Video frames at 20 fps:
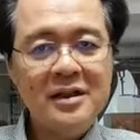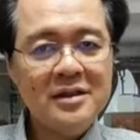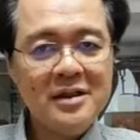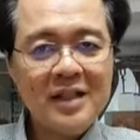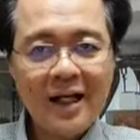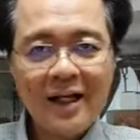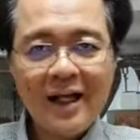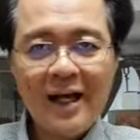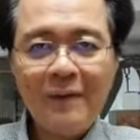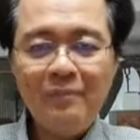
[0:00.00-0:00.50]

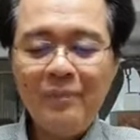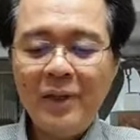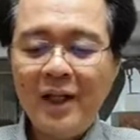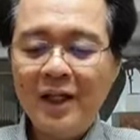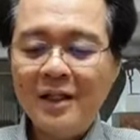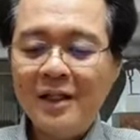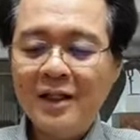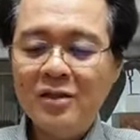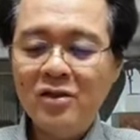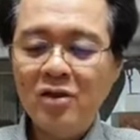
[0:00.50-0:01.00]
Check up
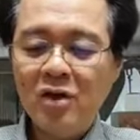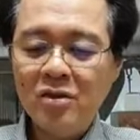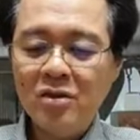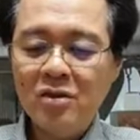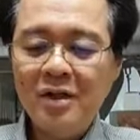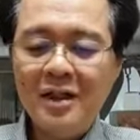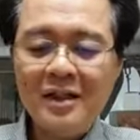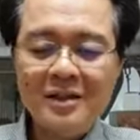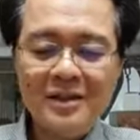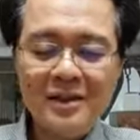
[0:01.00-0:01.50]
lang ng
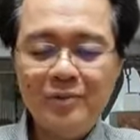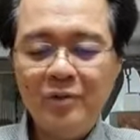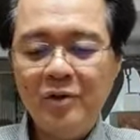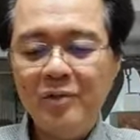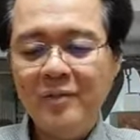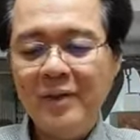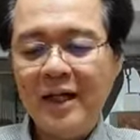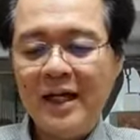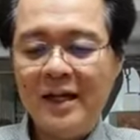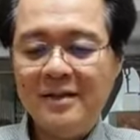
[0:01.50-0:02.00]
doktor, isip mo,
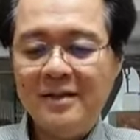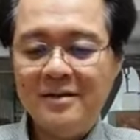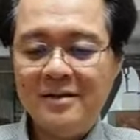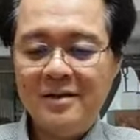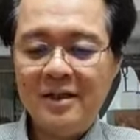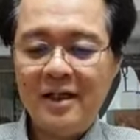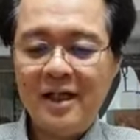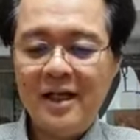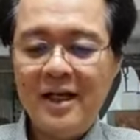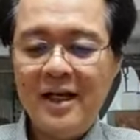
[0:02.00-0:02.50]
may
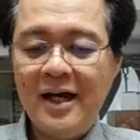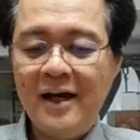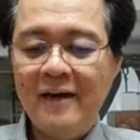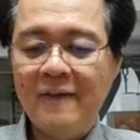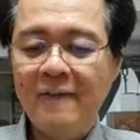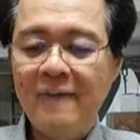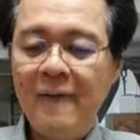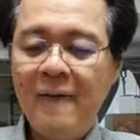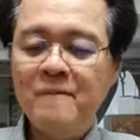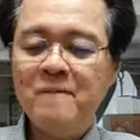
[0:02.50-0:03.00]
cancer ka na.
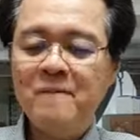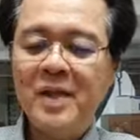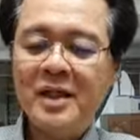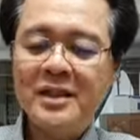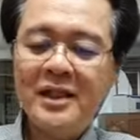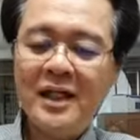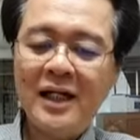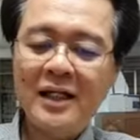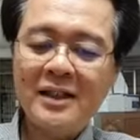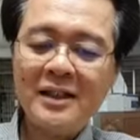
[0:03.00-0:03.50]

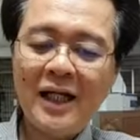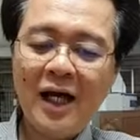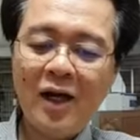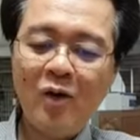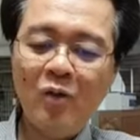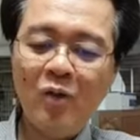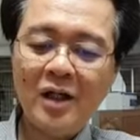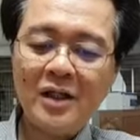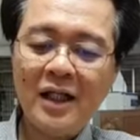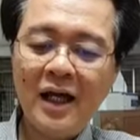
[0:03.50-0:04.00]
May
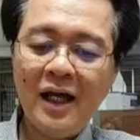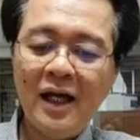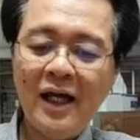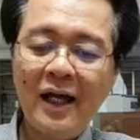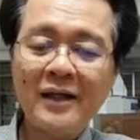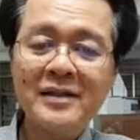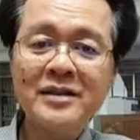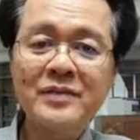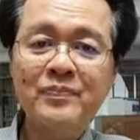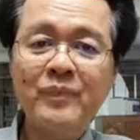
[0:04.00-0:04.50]
tinatawag na
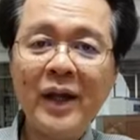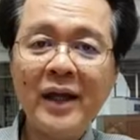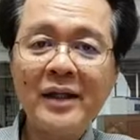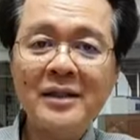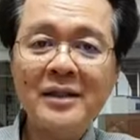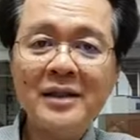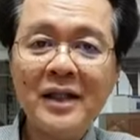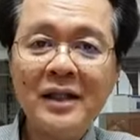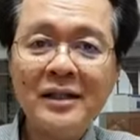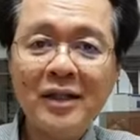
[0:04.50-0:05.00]

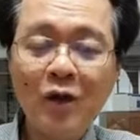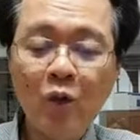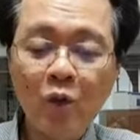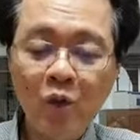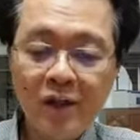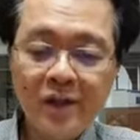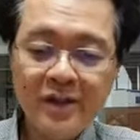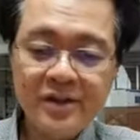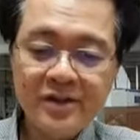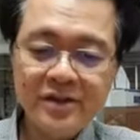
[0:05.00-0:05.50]
expecting the
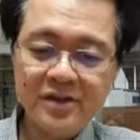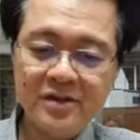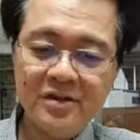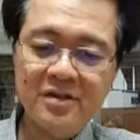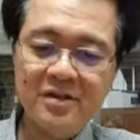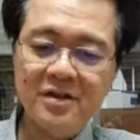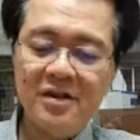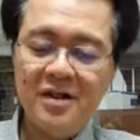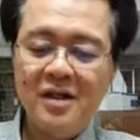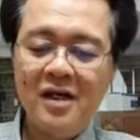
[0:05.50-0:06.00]

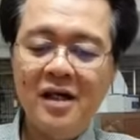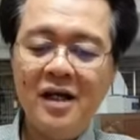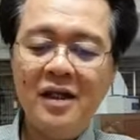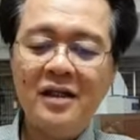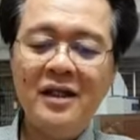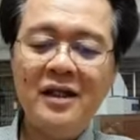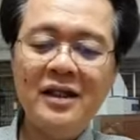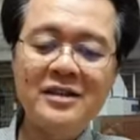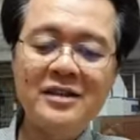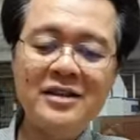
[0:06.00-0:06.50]
worst.
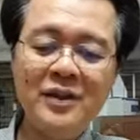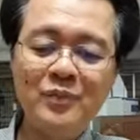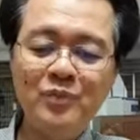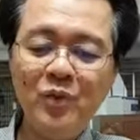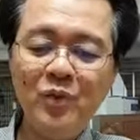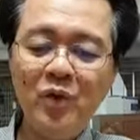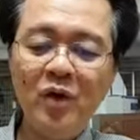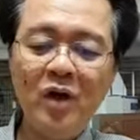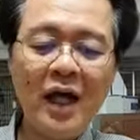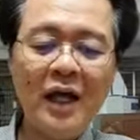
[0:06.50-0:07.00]
Iniisip
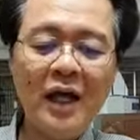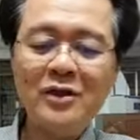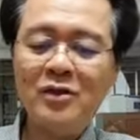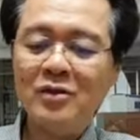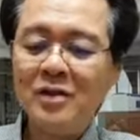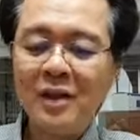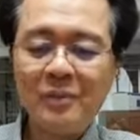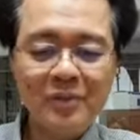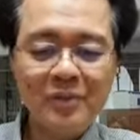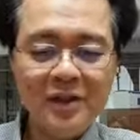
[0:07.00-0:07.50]
mo, ay, ah,
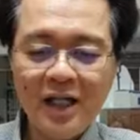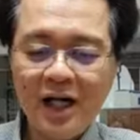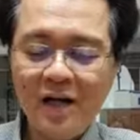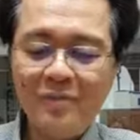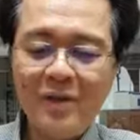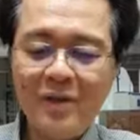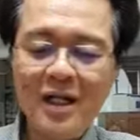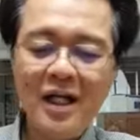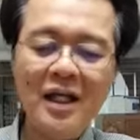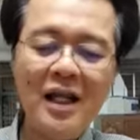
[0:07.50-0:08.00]
ito na
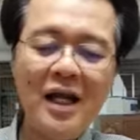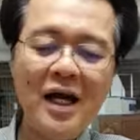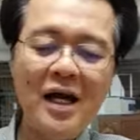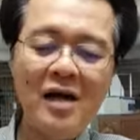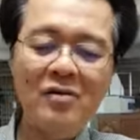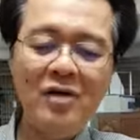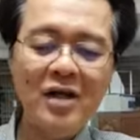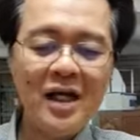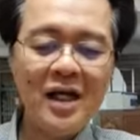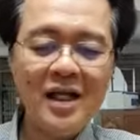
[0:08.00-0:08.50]

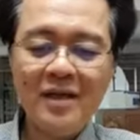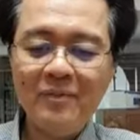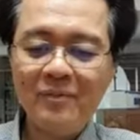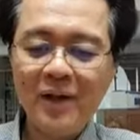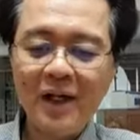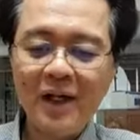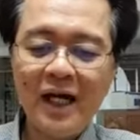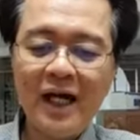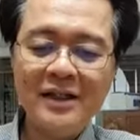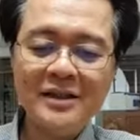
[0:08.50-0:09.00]
pinakamalala, wala nang
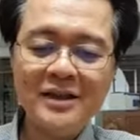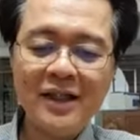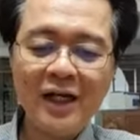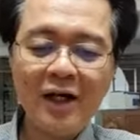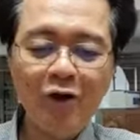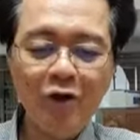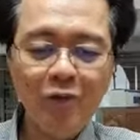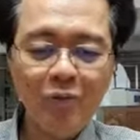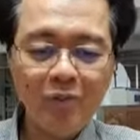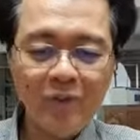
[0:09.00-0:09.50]

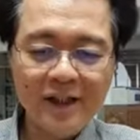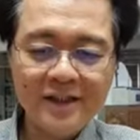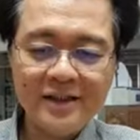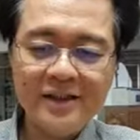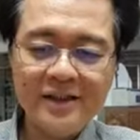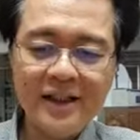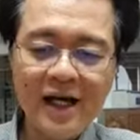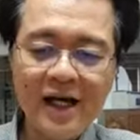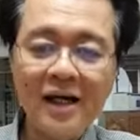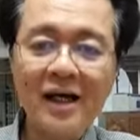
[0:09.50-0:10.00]
pag-asa, hopeless
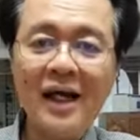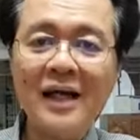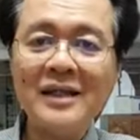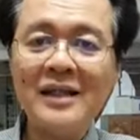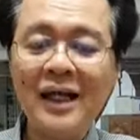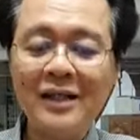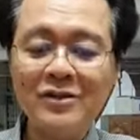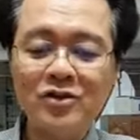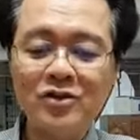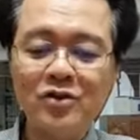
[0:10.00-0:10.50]
na,
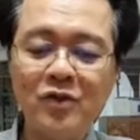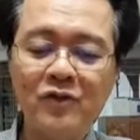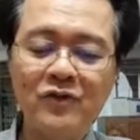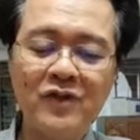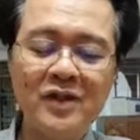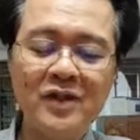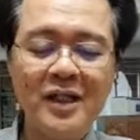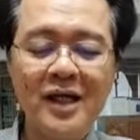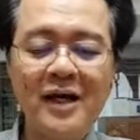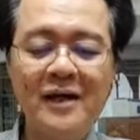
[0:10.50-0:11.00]

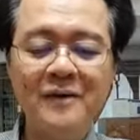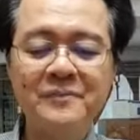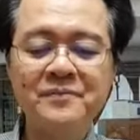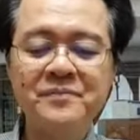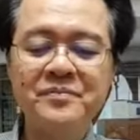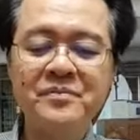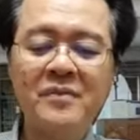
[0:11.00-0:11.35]
catastrophe na.